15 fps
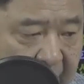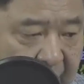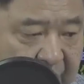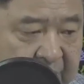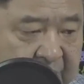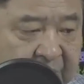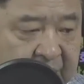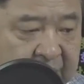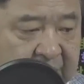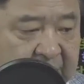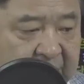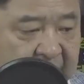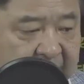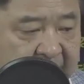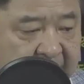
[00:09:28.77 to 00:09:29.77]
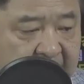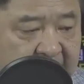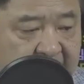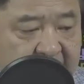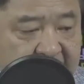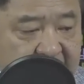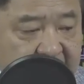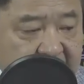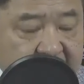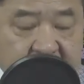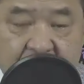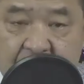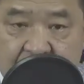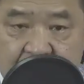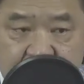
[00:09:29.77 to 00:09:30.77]
민선 7기
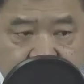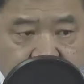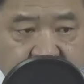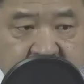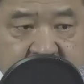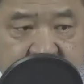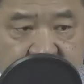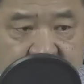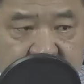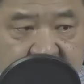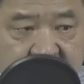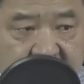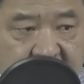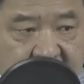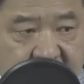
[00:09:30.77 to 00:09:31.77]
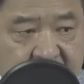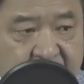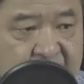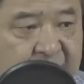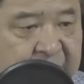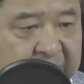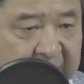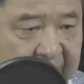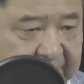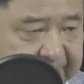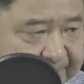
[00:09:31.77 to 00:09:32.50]
현 시장은 은수미입니다.